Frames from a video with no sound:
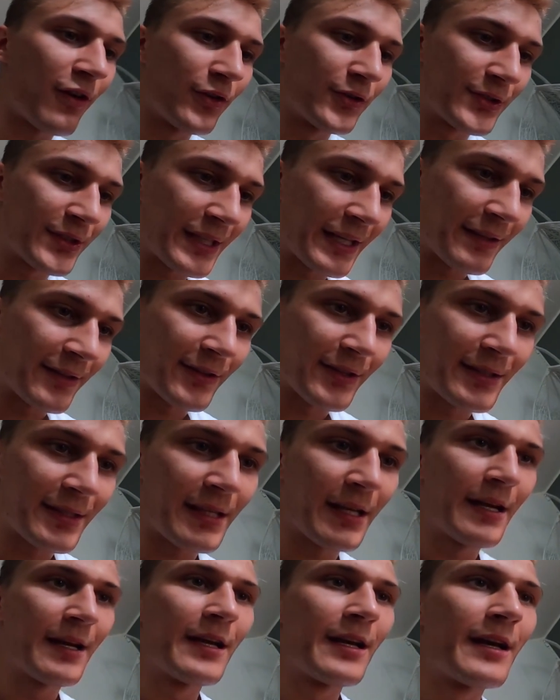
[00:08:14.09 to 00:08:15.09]
i wąskie. To
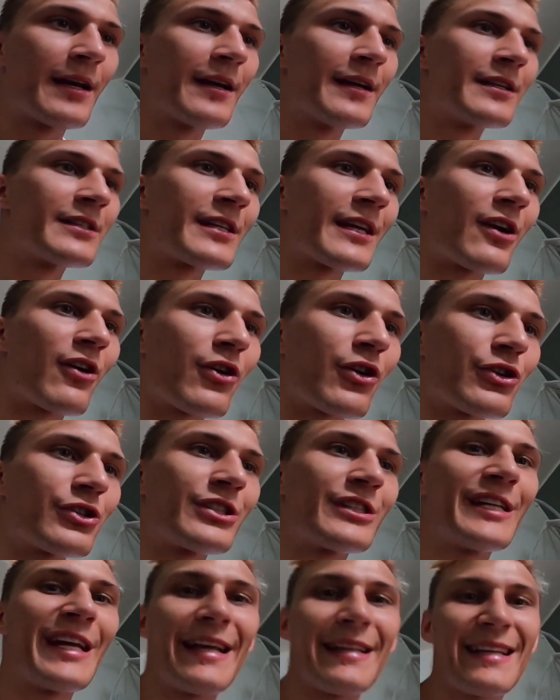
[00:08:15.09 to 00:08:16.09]
jest
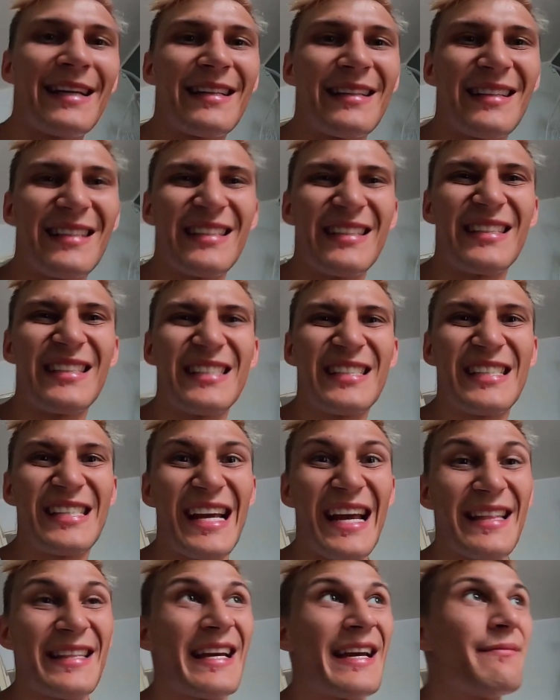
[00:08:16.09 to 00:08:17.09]
szerokość
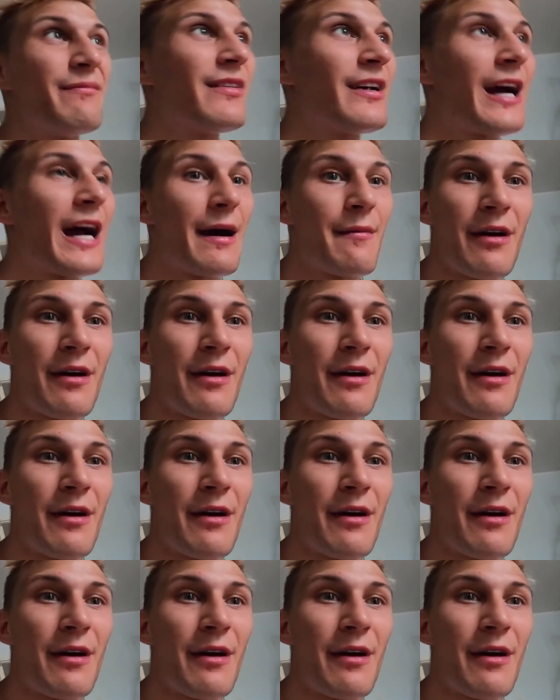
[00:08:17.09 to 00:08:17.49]
1,7,